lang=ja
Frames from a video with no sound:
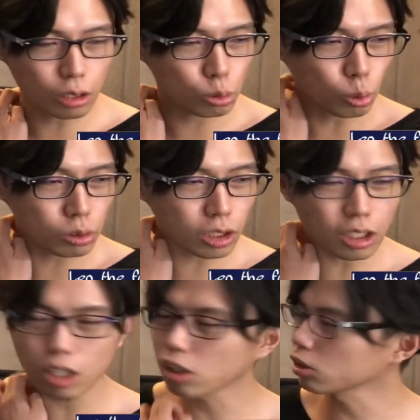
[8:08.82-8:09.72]
あ, あと得点に
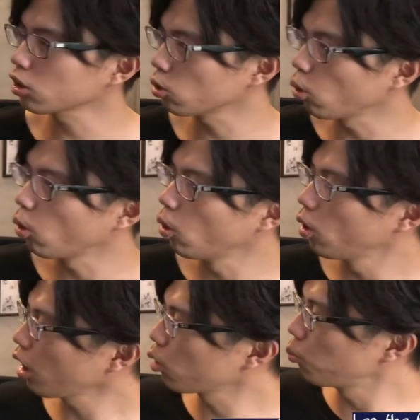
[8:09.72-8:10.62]
ならなかったけど
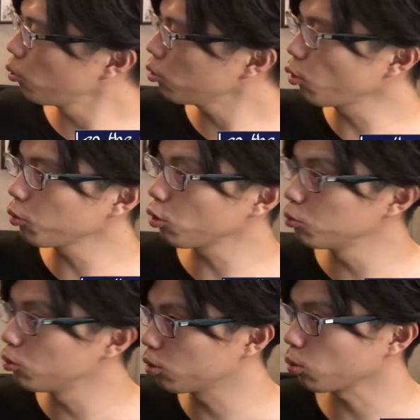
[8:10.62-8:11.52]
あのボール呼び込
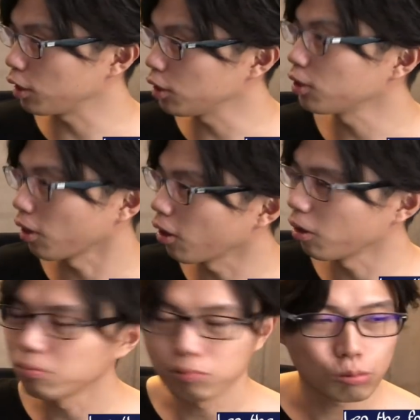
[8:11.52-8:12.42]
む動きとかいいから、うん、
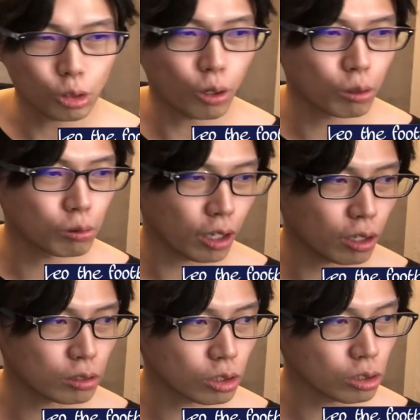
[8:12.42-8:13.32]
だからあの
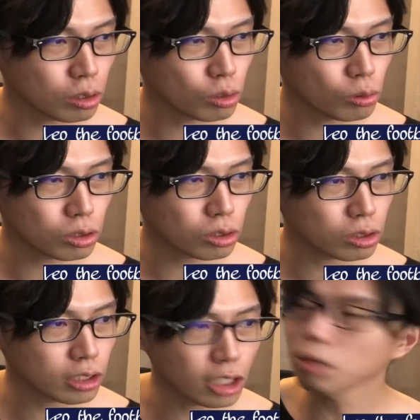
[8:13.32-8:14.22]
ね さんて
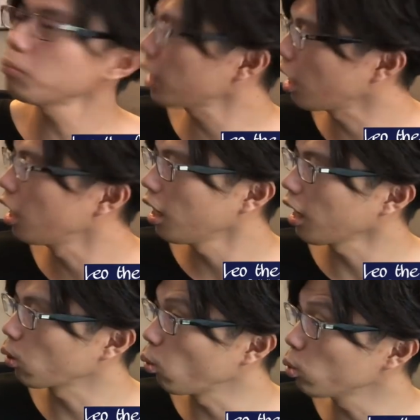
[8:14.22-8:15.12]
んめか
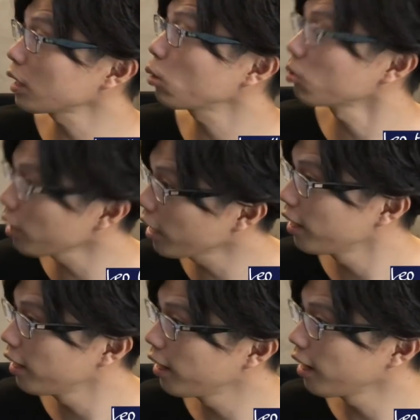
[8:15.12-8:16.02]
あの大迫のね、う
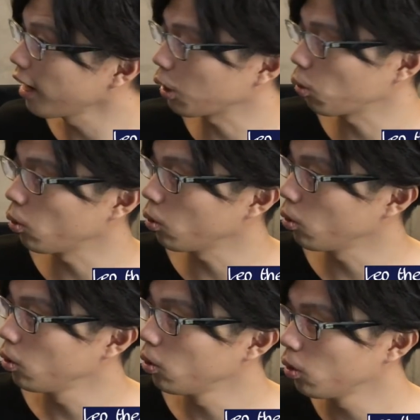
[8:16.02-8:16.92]
ん、
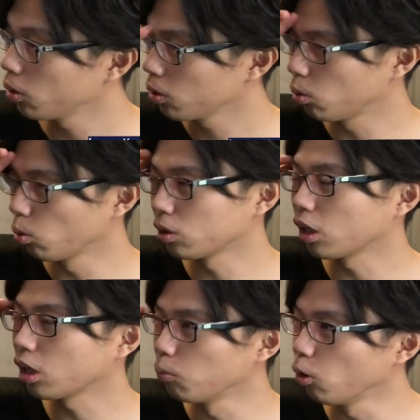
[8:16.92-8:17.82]
あのゴール
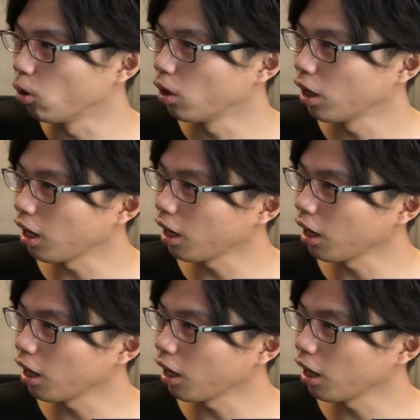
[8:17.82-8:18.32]
なんかもあ